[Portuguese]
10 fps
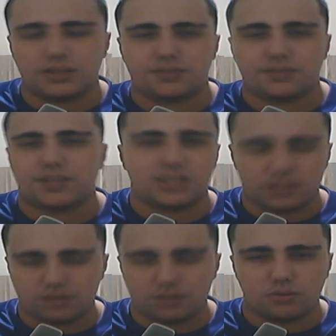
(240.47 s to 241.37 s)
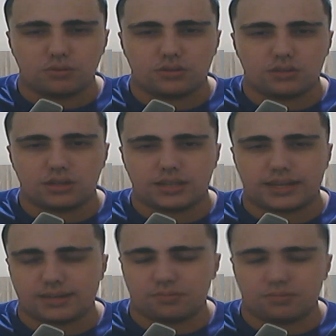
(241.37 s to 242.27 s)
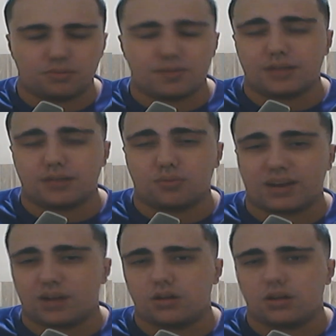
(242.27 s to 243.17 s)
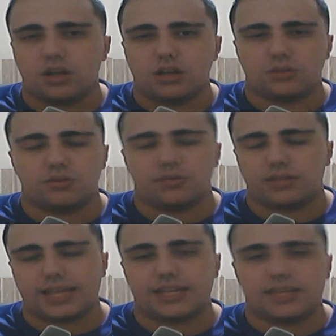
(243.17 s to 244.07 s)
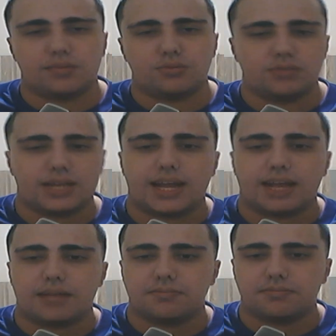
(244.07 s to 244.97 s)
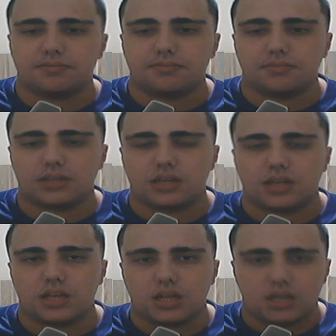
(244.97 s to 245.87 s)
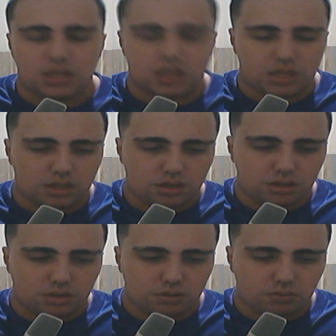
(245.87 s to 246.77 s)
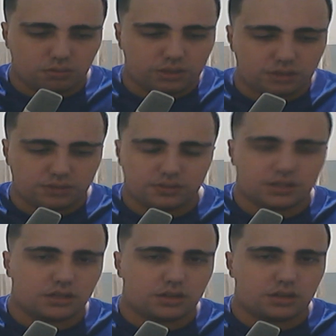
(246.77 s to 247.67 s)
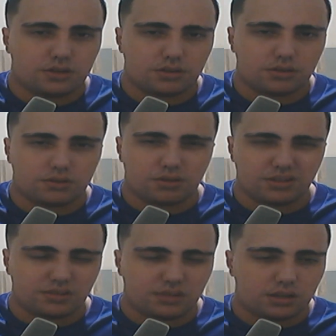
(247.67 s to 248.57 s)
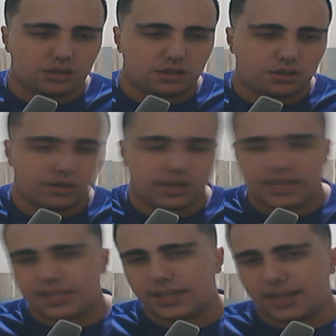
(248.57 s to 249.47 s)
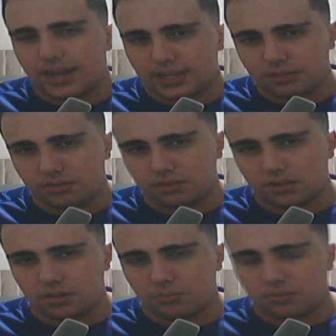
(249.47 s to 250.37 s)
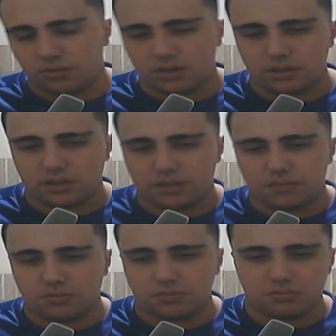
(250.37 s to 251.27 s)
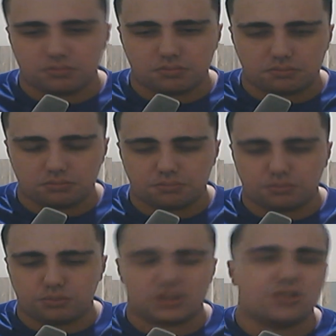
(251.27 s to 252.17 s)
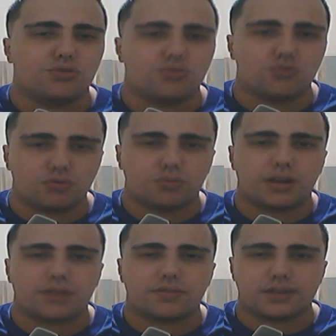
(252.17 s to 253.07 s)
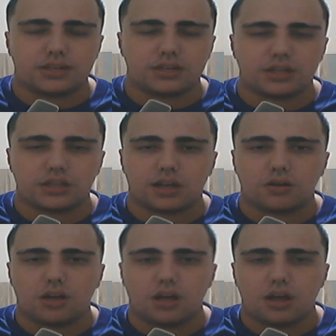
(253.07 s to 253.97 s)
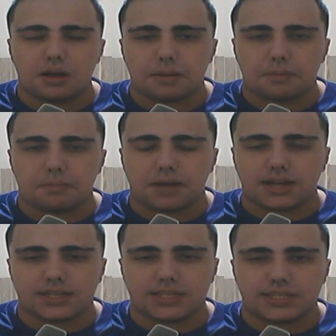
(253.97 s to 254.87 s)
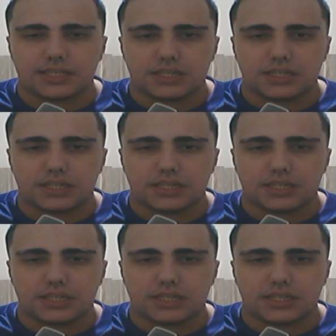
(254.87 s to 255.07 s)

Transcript: fazendo esse gol, seria daria um pouco mais de moral no, na equipe do Ceará, né? E no lance seguinte, assim, no lance seguinte, entre aspas, né? Porque ainda teve um, um pouquinho de jogo pela frente e tal. Mas.